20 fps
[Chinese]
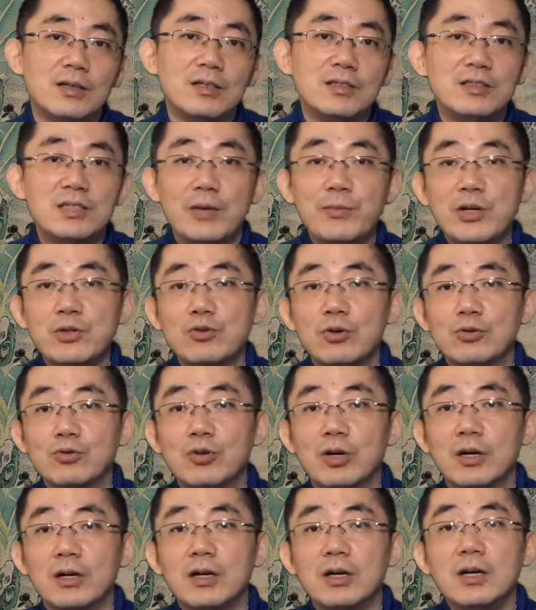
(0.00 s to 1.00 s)
前面说
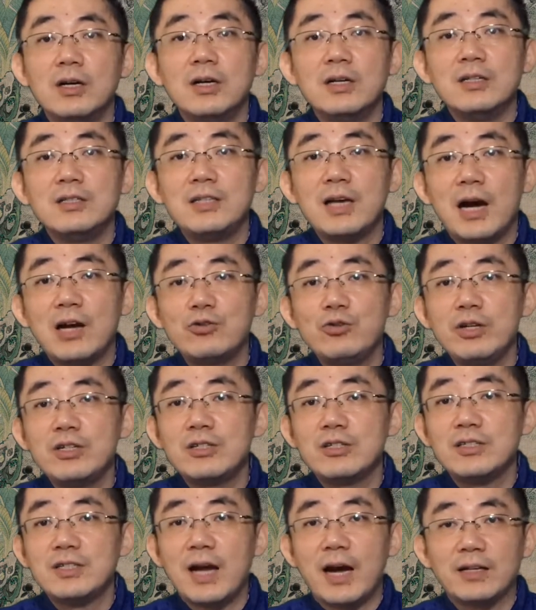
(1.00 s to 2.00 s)
过，贾瑞是
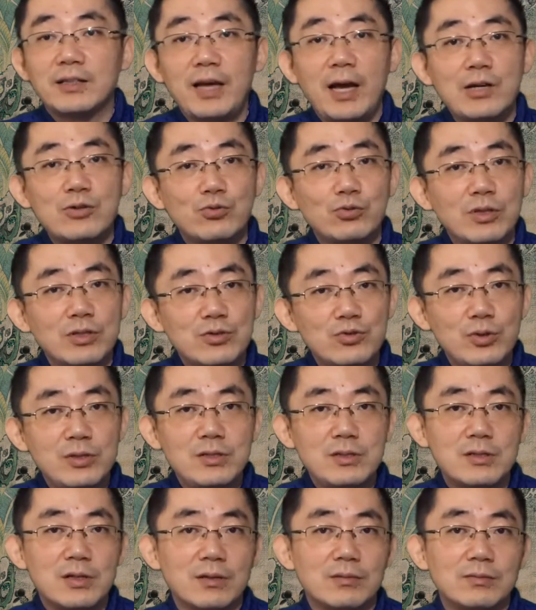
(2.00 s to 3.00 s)
贾代儒的孙
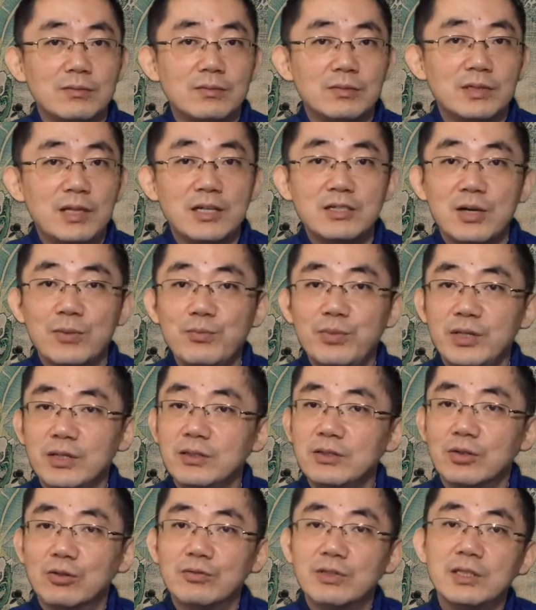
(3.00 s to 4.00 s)
子，但人品
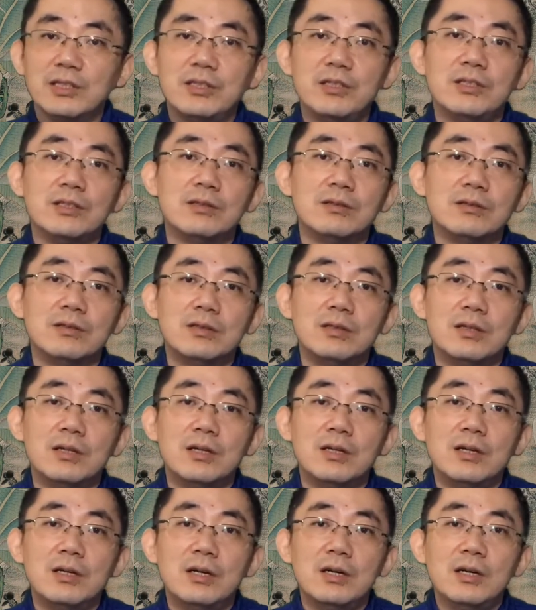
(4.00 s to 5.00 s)
有问题。
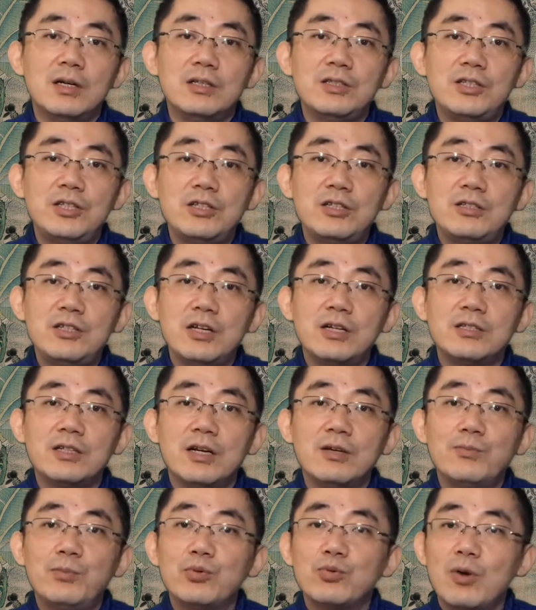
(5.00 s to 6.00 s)
其实这个
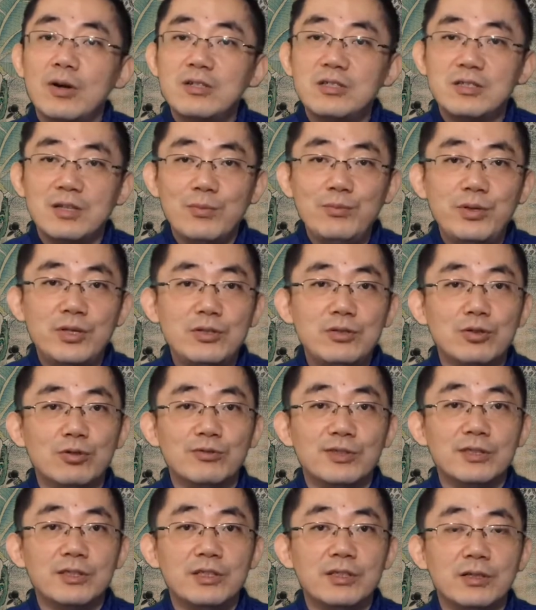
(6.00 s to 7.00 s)
人不光是人品有
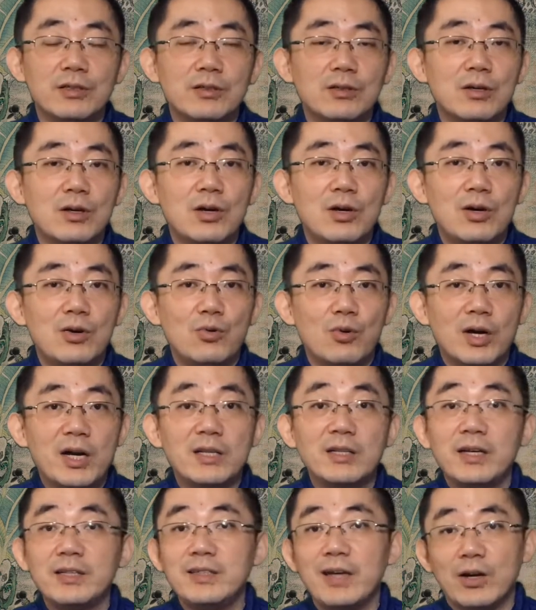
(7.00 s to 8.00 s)
问题，我看
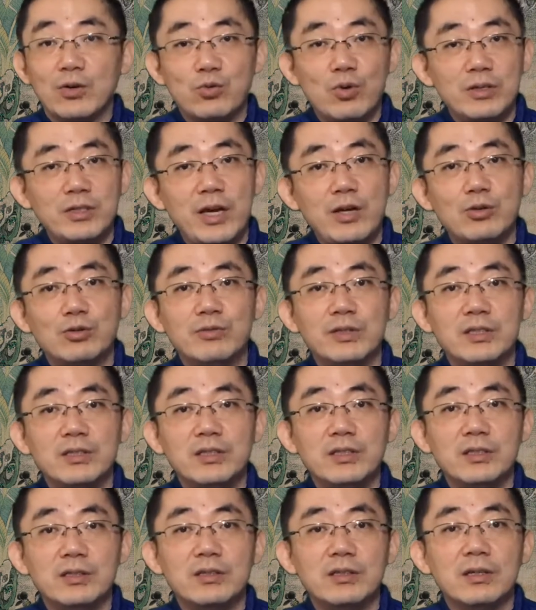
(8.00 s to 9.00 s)
他眼光也有问
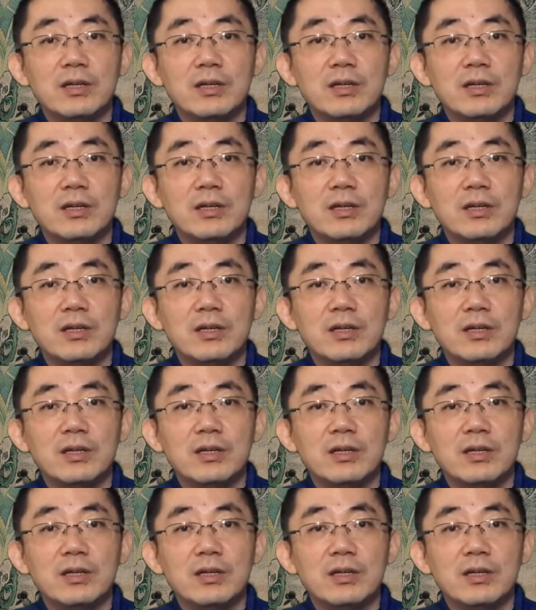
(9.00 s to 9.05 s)
题。